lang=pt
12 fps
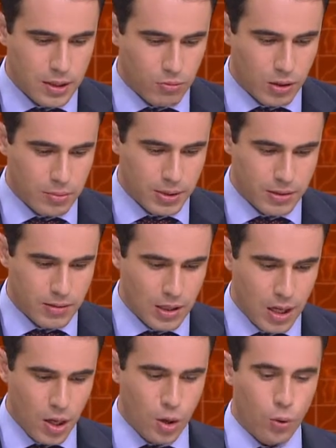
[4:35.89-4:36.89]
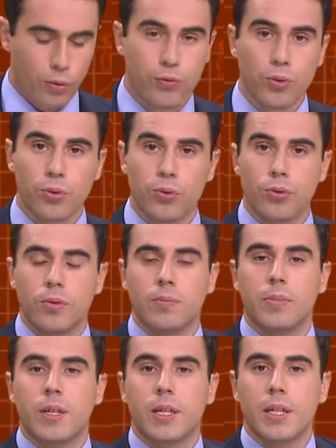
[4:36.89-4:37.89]
Naturalmente, o futuro
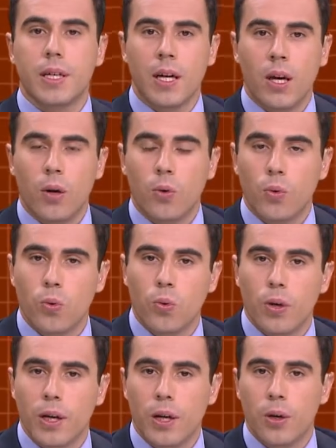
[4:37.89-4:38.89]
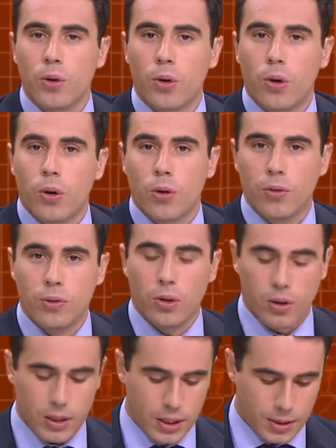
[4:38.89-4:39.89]
para o
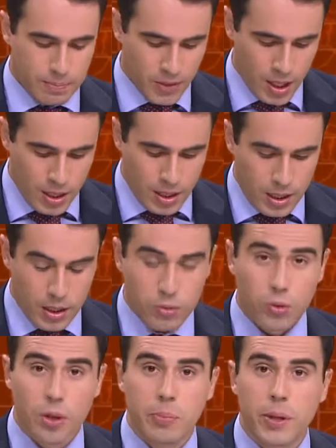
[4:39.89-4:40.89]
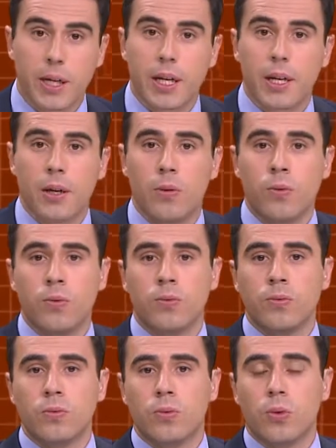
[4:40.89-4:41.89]
euro-dólar. Altura para
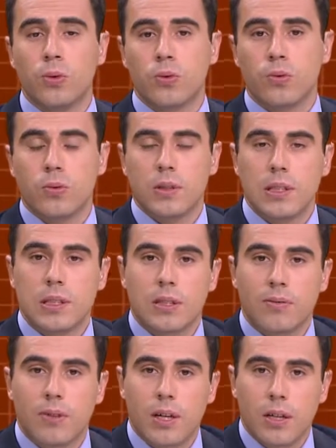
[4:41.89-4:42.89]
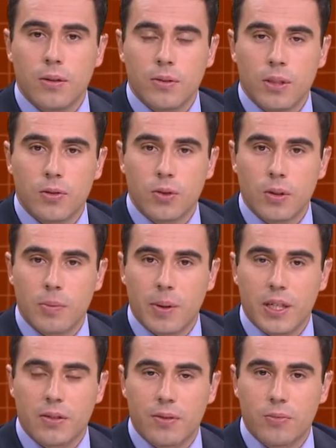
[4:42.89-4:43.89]
um curto intervalo. Na segunda
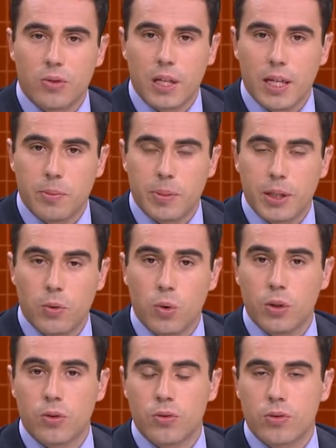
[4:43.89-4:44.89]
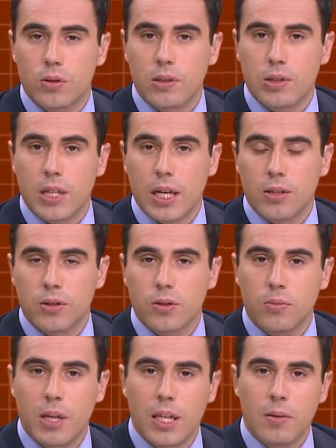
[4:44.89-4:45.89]
parte, vamos olhar para outros destaques,
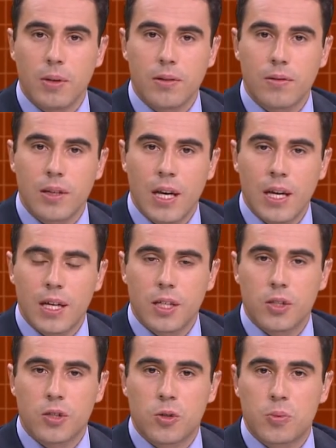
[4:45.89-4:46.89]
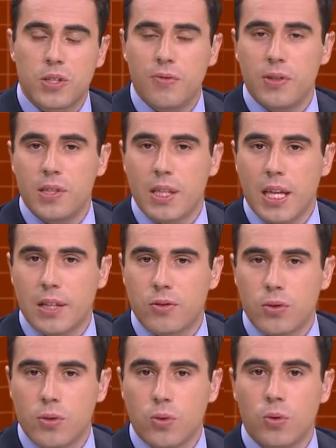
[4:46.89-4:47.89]
nomeadamente as
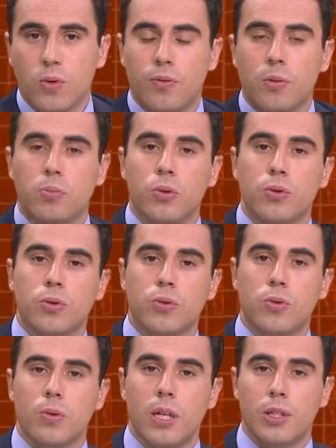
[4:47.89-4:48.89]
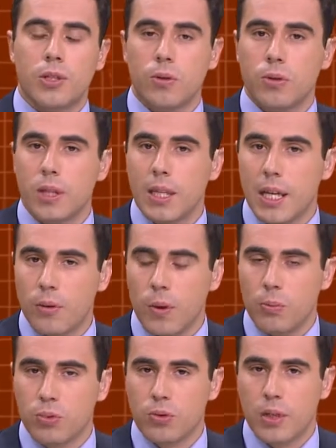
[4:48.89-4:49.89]
especificidades do novo imposto extraordinário
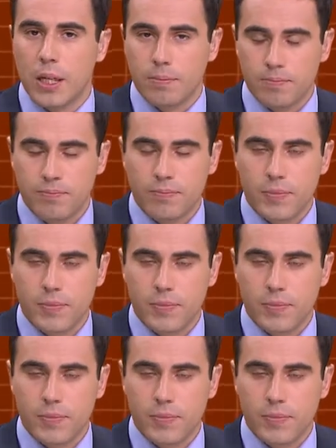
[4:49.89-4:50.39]
em Portugal.